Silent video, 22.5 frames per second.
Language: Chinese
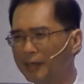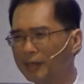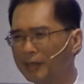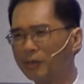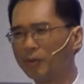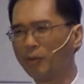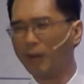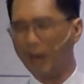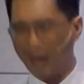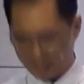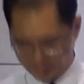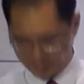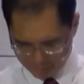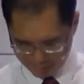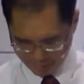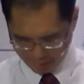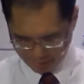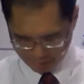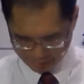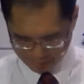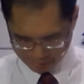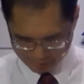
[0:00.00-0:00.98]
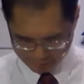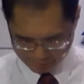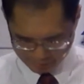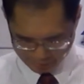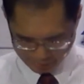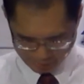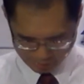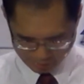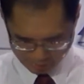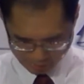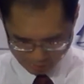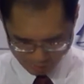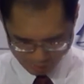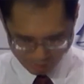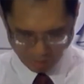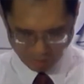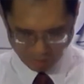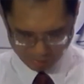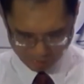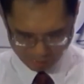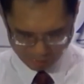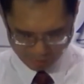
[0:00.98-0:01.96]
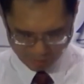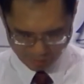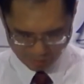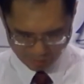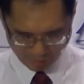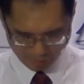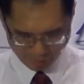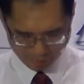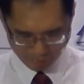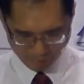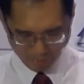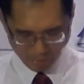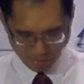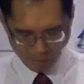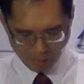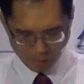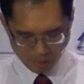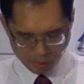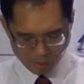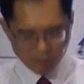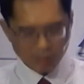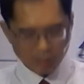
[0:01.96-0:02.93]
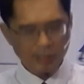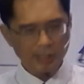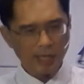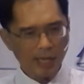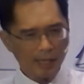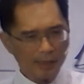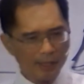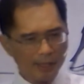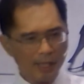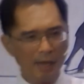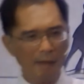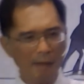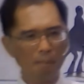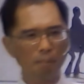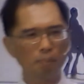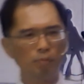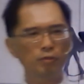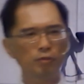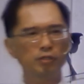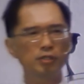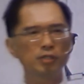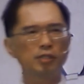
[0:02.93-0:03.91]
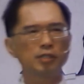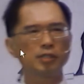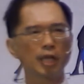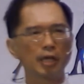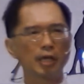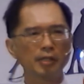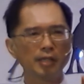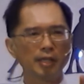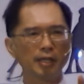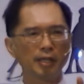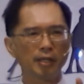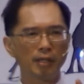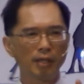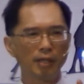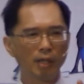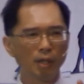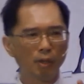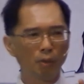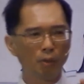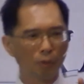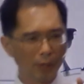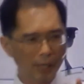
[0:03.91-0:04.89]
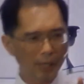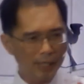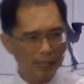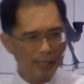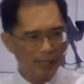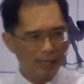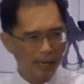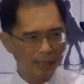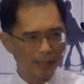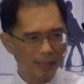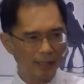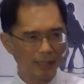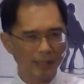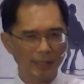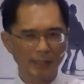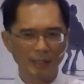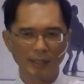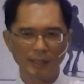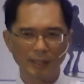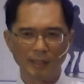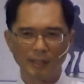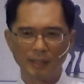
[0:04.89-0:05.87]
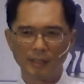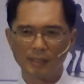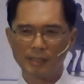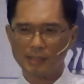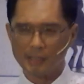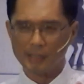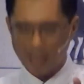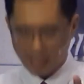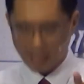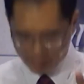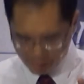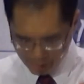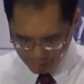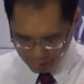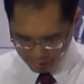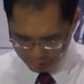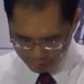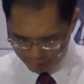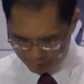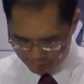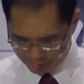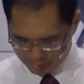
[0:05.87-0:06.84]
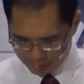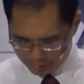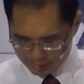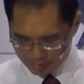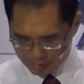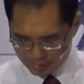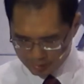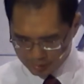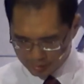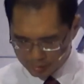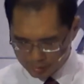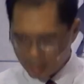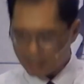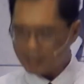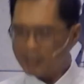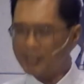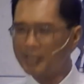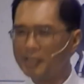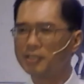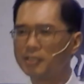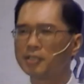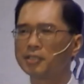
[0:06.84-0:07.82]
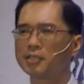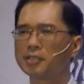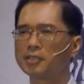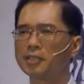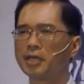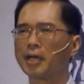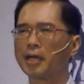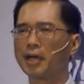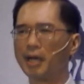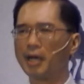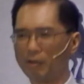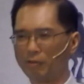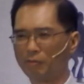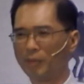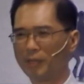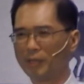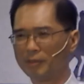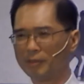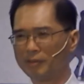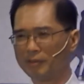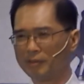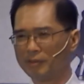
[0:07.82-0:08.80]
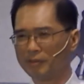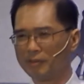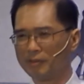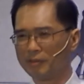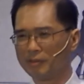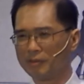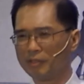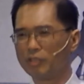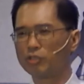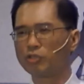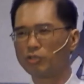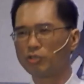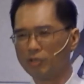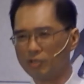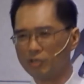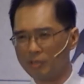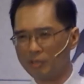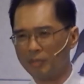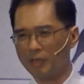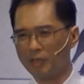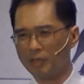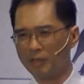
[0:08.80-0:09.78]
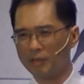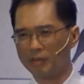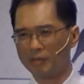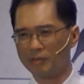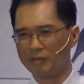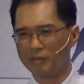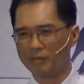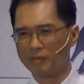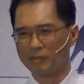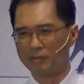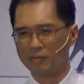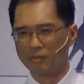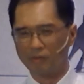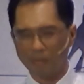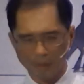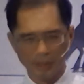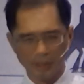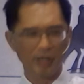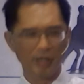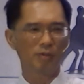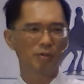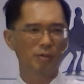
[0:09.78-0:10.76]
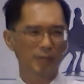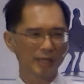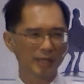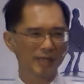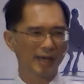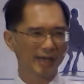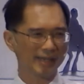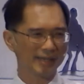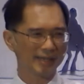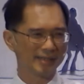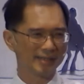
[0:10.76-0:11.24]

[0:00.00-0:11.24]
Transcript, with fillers: 多肮脏、多讨人厌啊。所以，上帝不是等你悔改了才爱你，上帝是先爱我们，这是为什么？我们要悔改，